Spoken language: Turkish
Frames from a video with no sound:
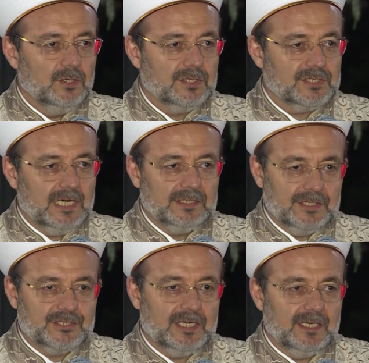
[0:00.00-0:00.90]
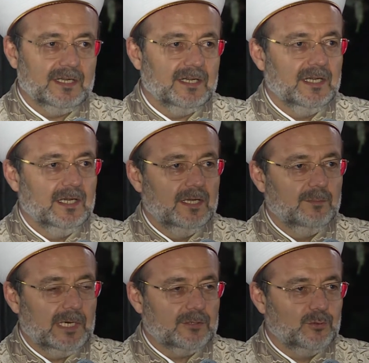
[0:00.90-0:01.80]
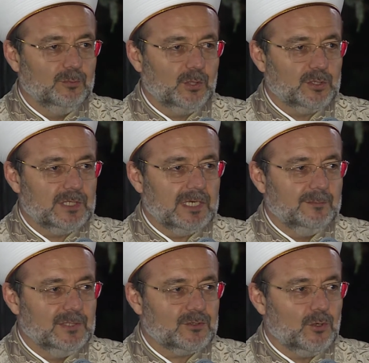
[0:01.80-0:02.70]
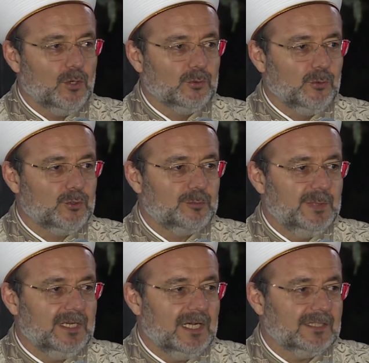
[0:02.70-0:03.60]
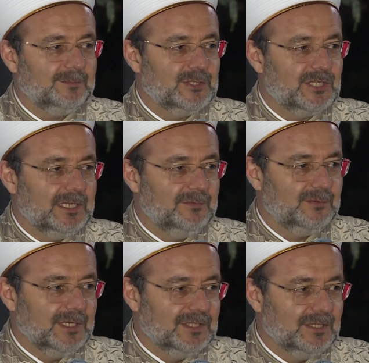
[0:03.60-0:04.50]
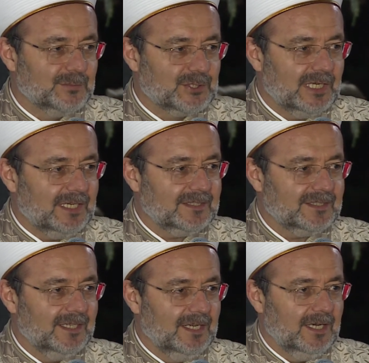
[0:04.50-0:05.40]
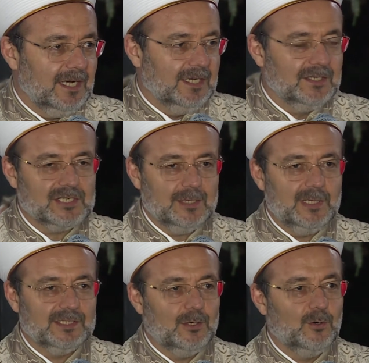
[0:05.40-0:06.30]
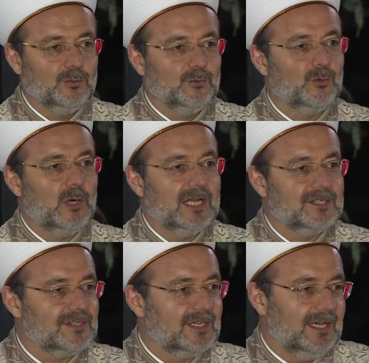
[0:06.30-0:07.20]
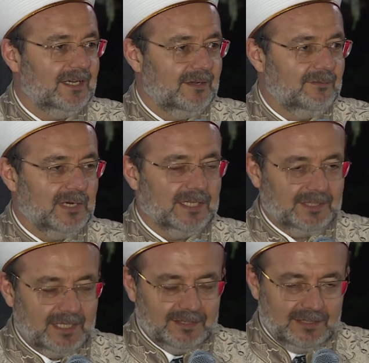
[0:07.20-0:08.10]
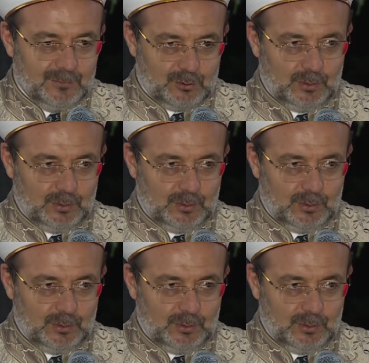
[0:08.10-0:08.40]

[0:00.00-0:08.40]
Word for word: Sadece mahkum dostlarımız 13 bin hatmi şerif indirmişler. Aynı zamanda onun duasına Fatiha demiş